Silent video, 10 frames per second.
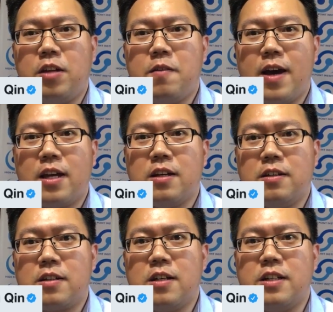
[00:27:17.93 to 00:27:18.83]
另外一
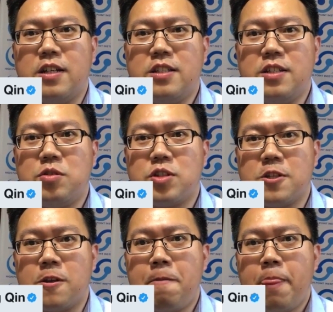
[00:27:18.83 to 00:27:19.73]
个可能性就
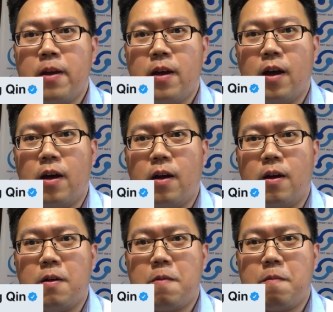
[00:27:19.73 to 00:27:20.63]
是。啊，